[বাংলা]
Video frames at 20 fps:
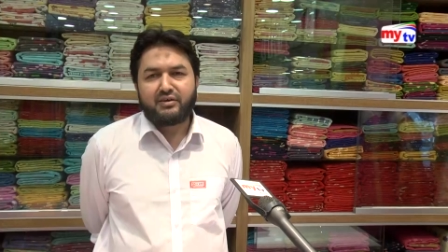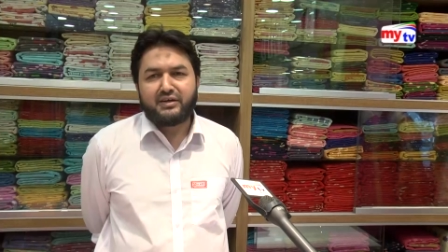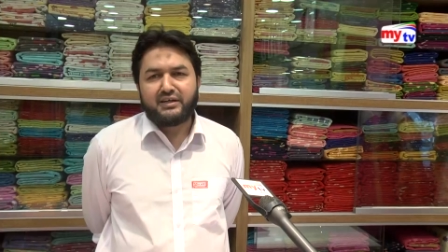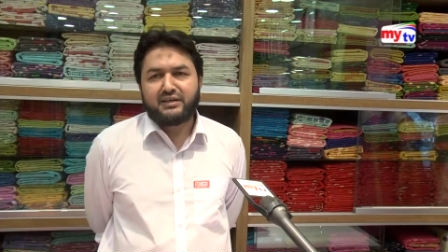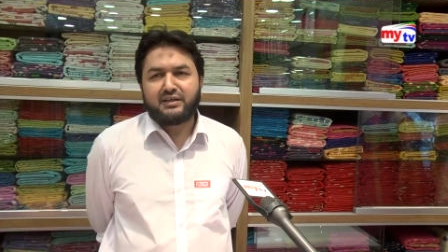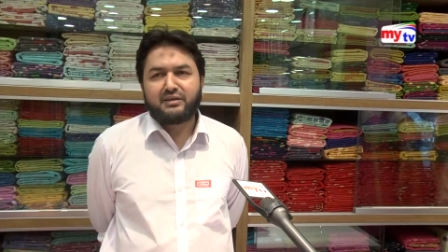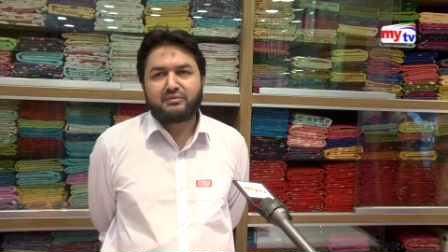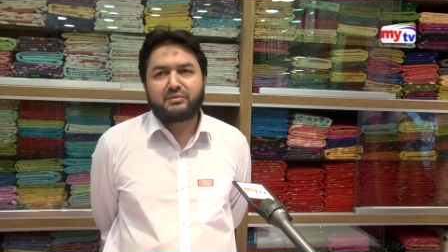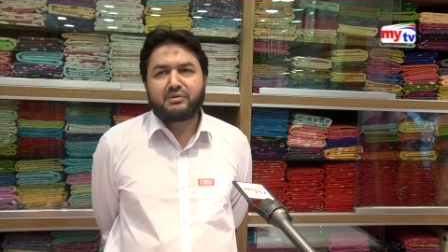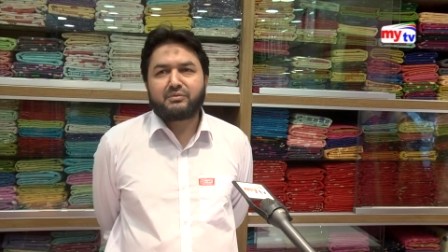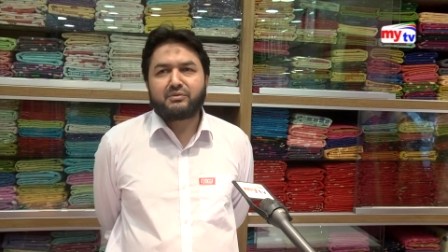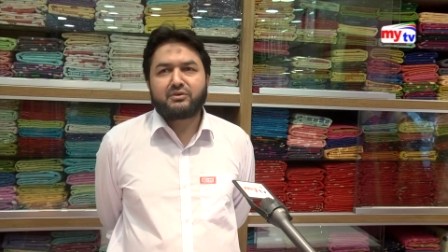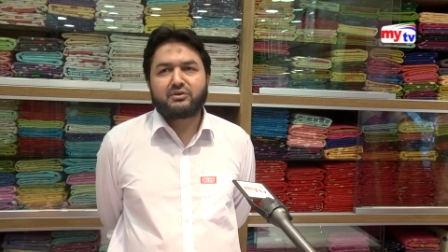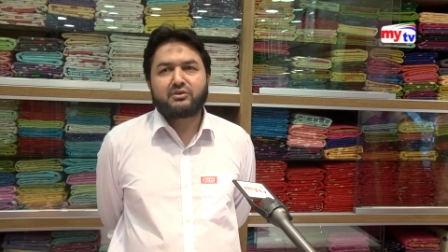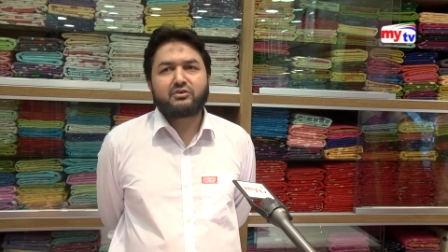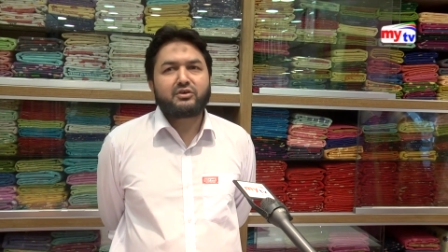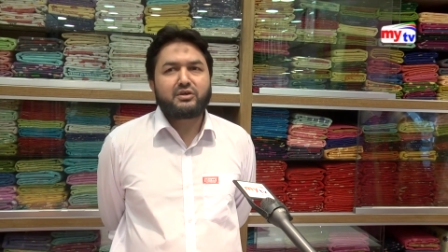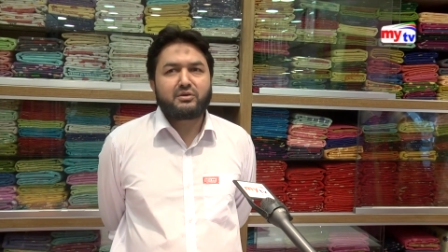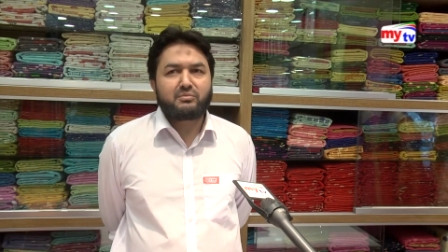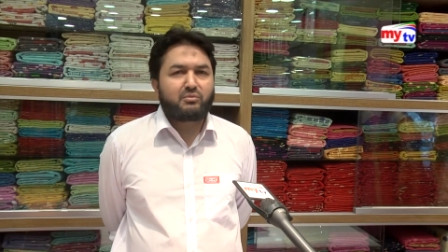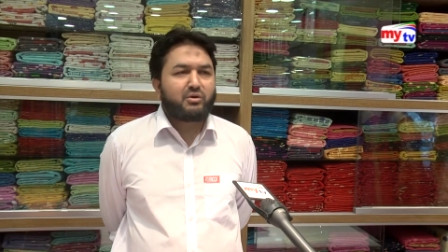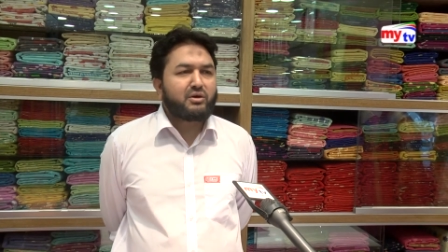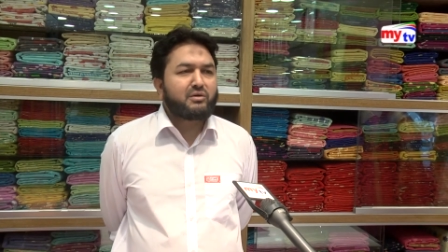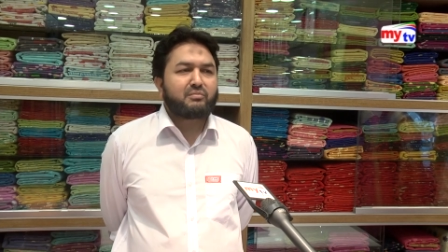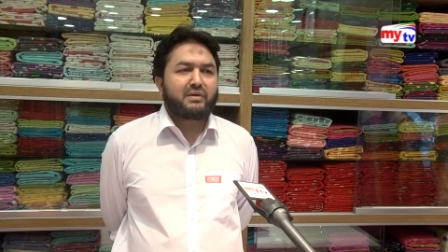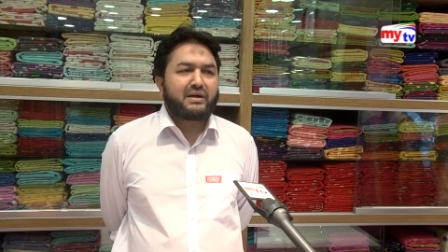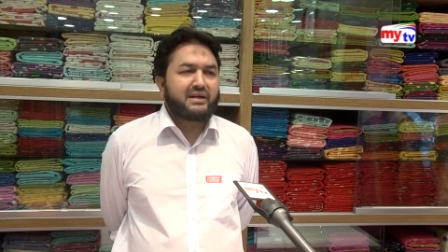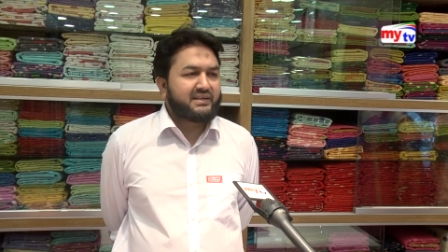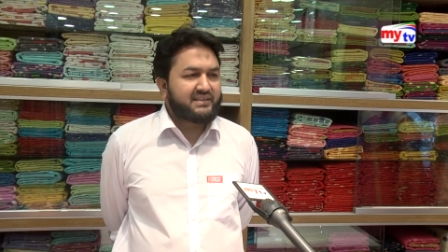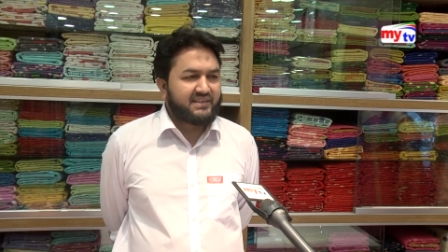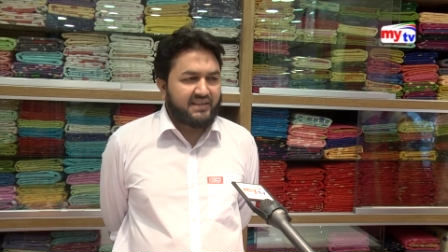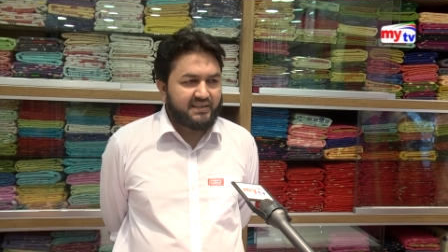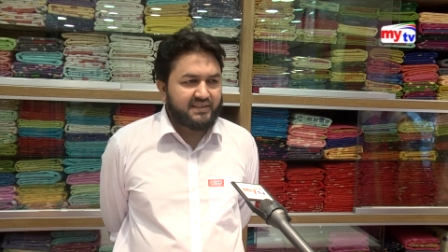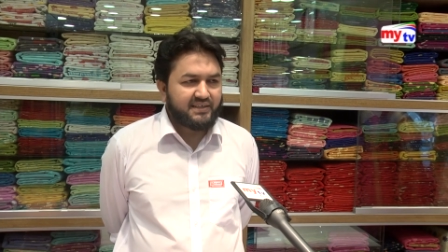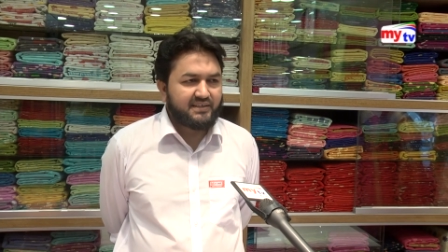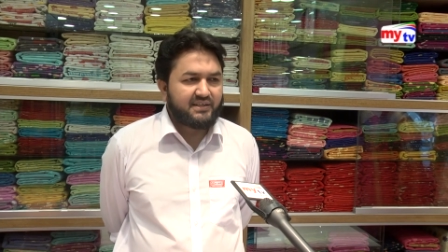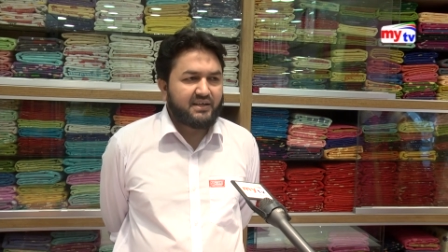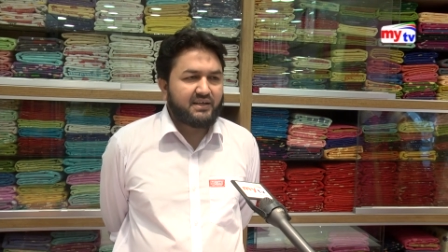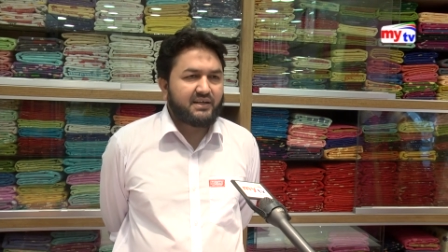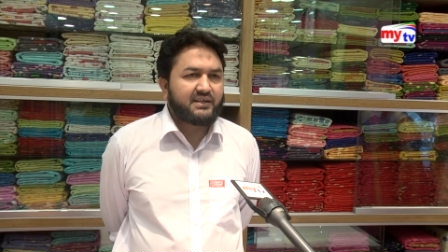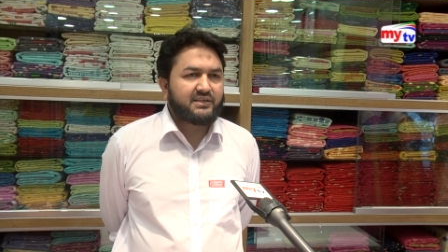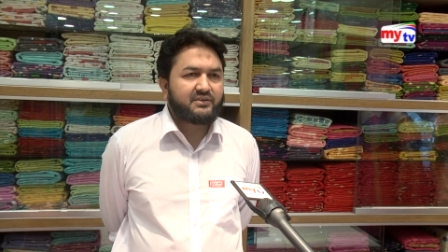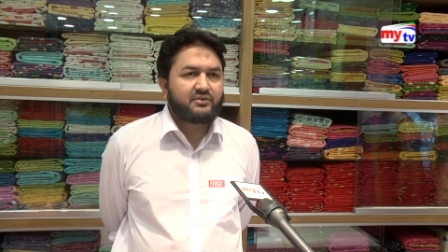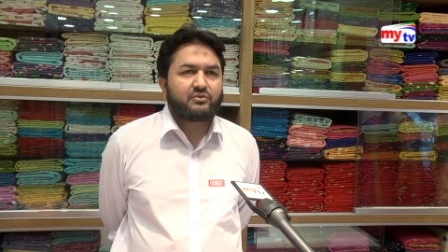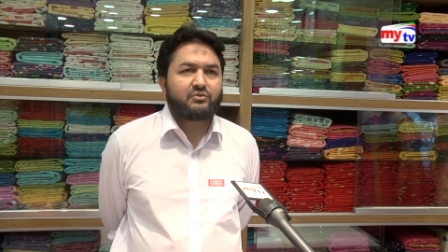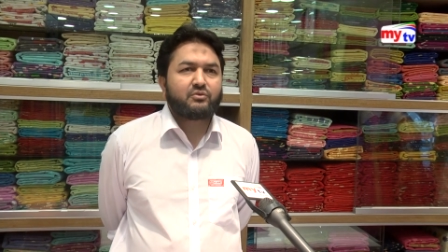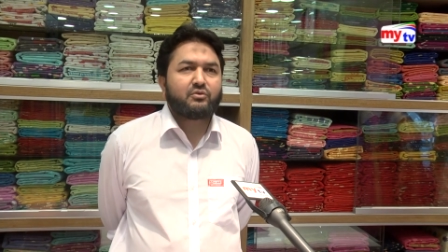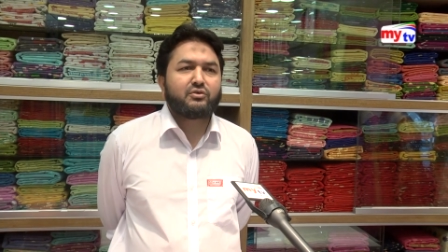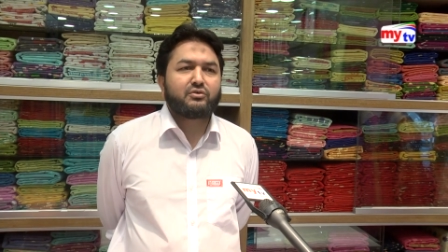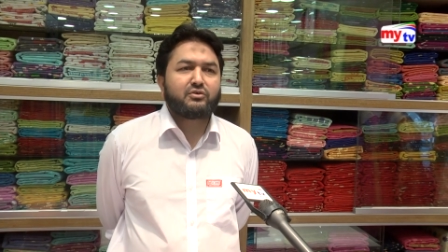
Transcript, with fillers: অনেকের বিভিন্ন ধরনের মন মাইন্ড থাকে যারা একটু